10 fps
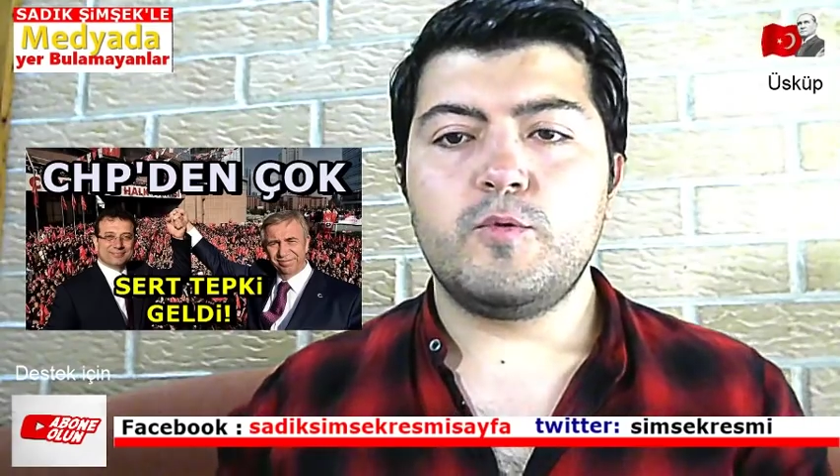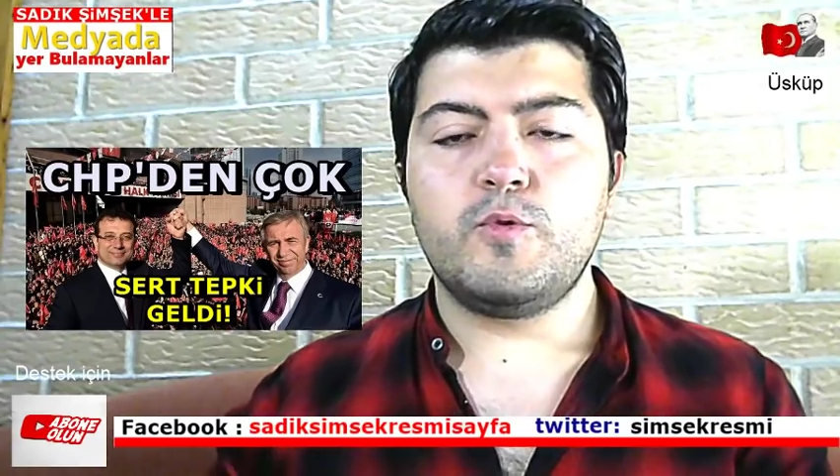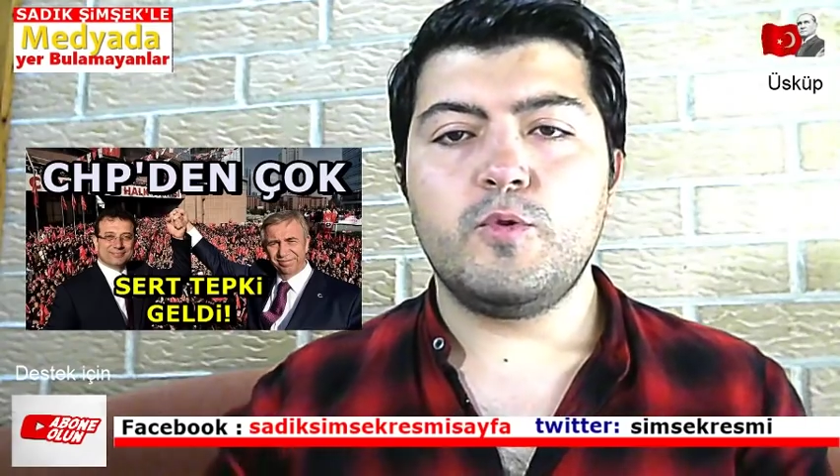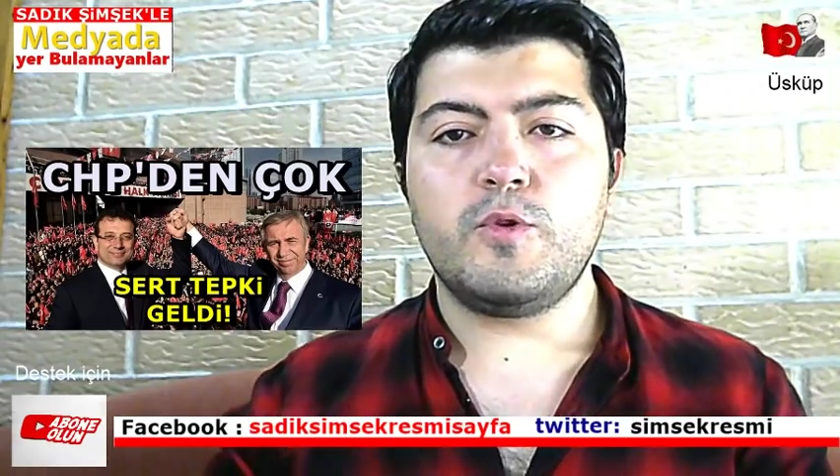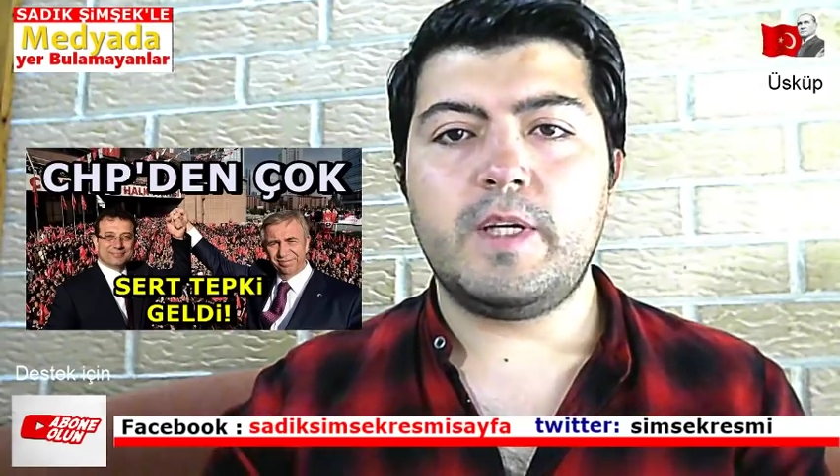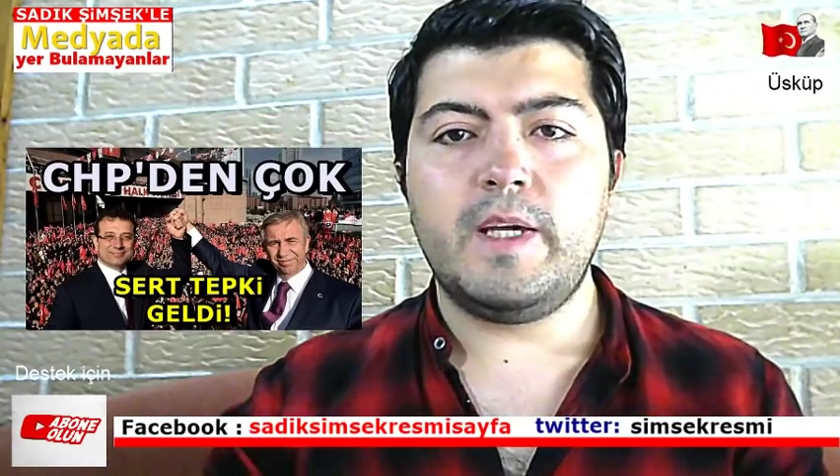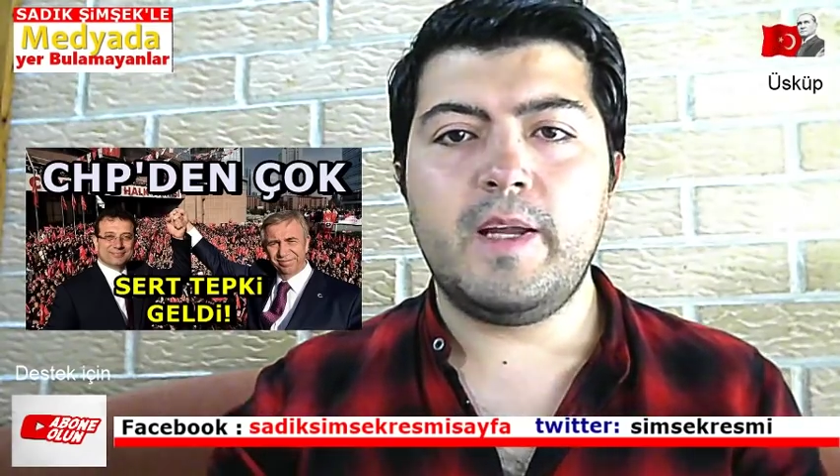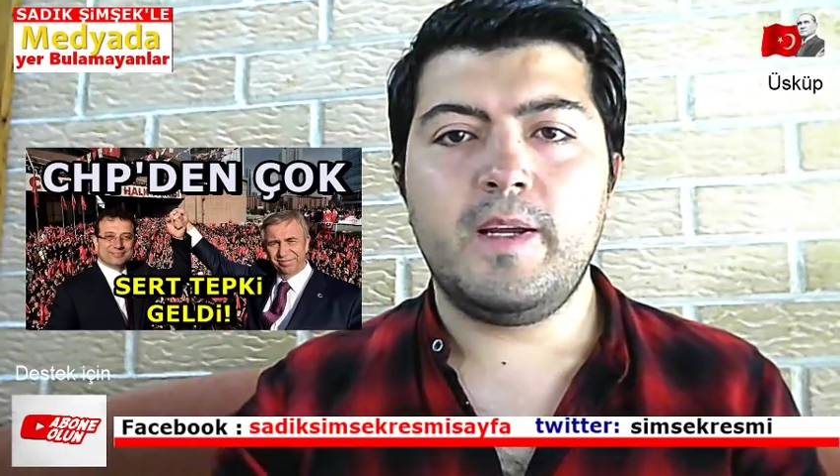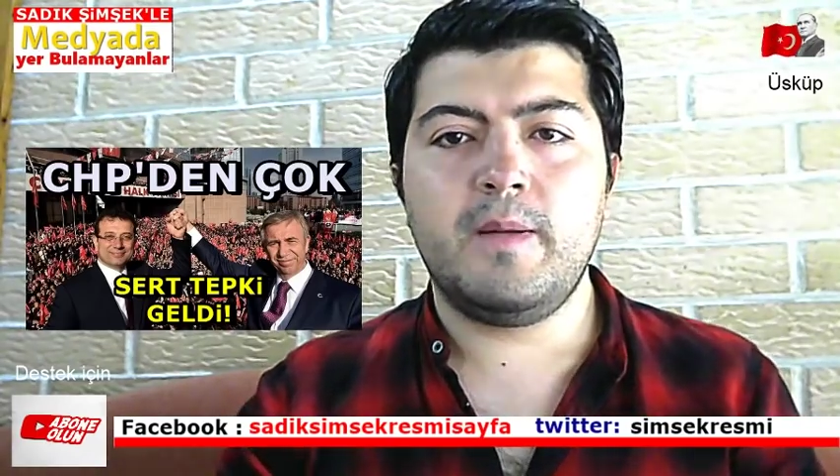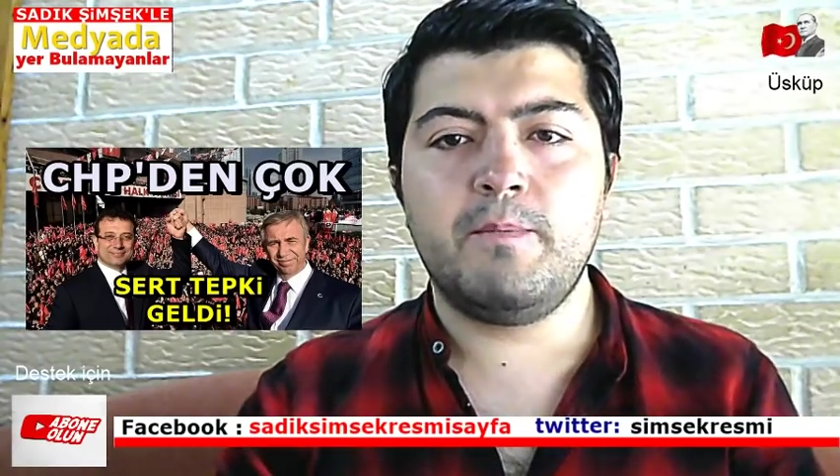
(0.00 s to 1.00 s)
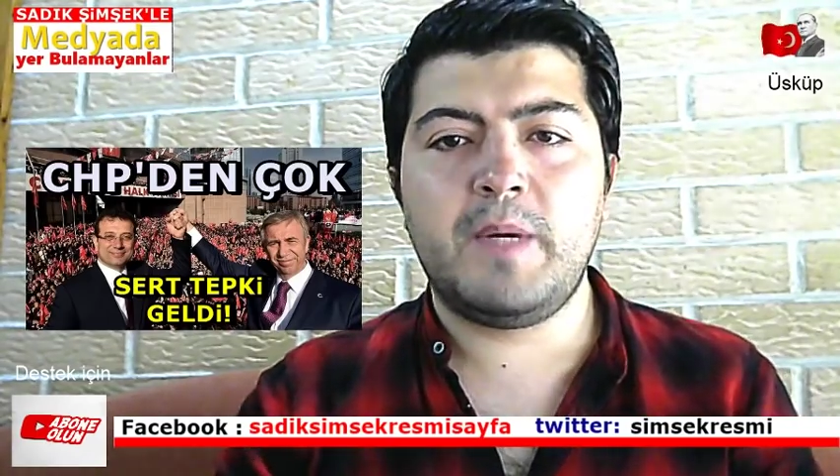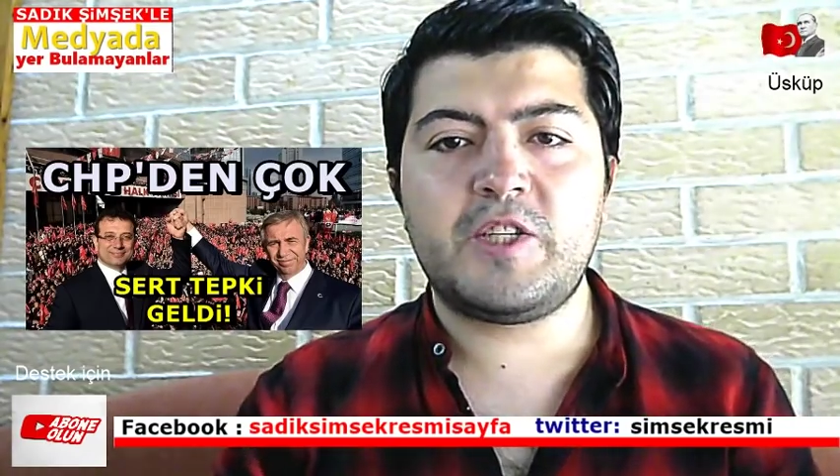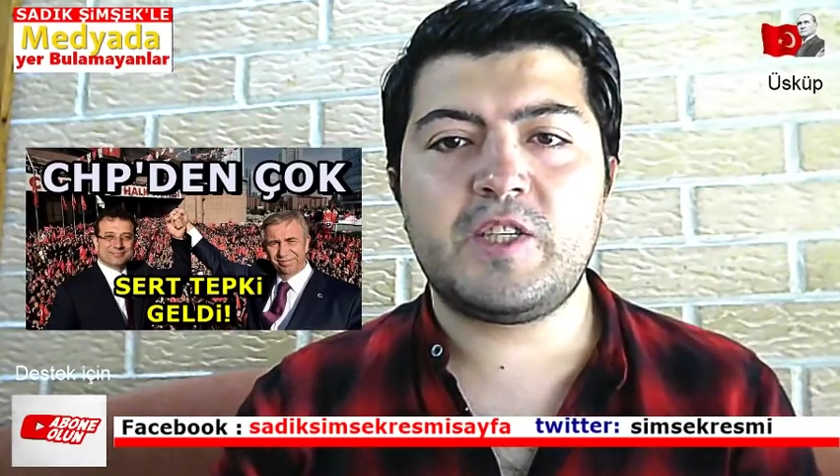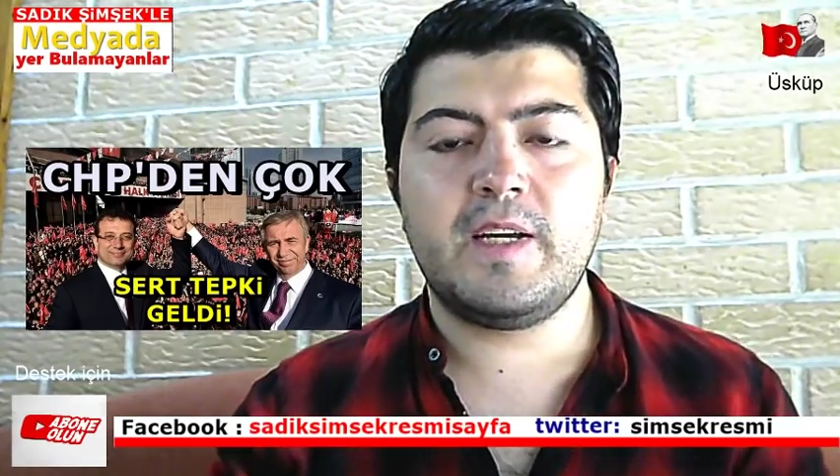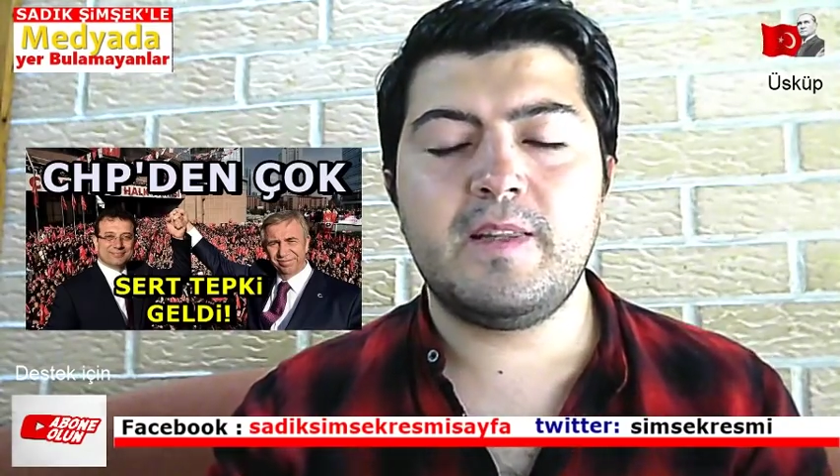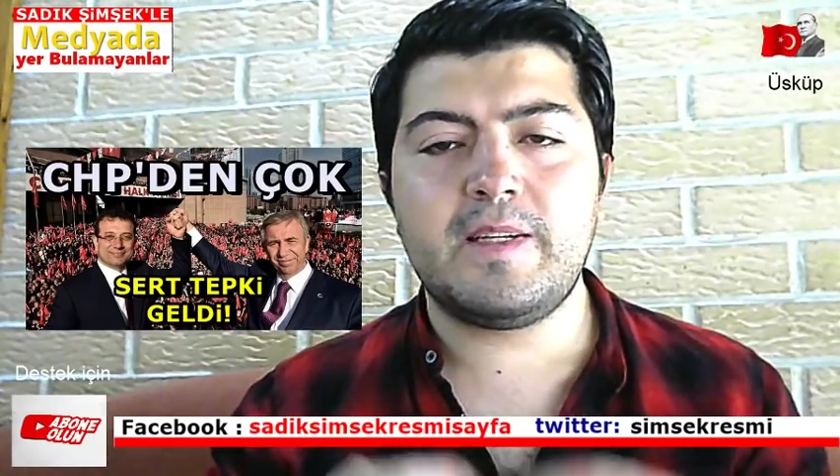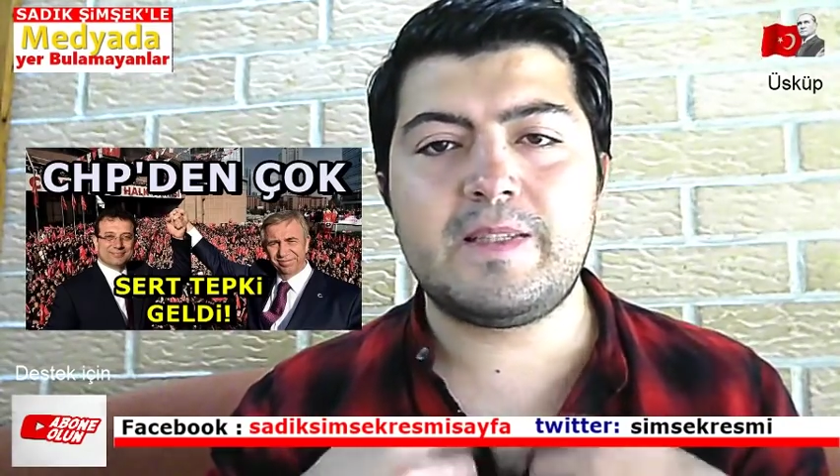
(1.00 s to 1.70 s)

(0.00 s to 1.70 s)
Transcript: Türkiye'nin başkanlık